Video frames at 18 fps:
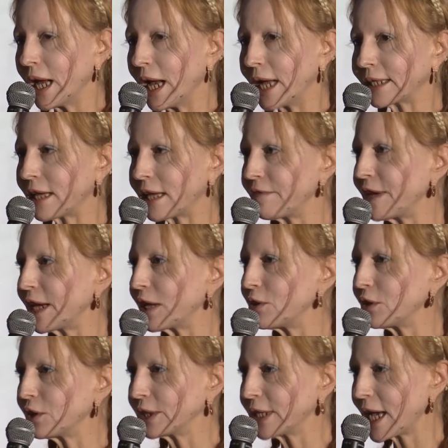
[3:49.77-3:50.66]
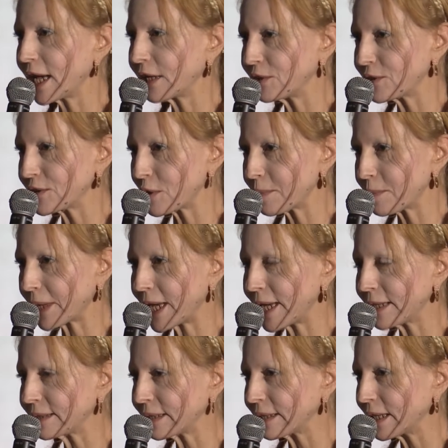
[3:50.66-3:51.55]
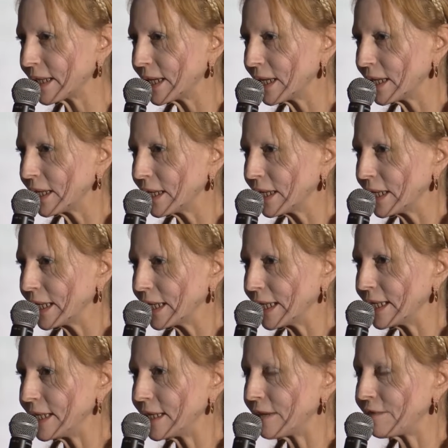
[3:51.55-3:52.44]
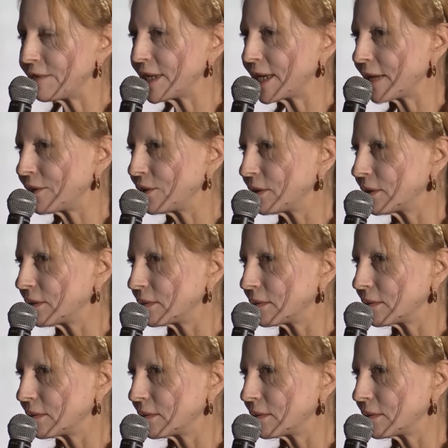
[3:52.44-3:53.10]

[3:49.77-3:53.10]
À travers le regard de ce prêtre, il y avait un,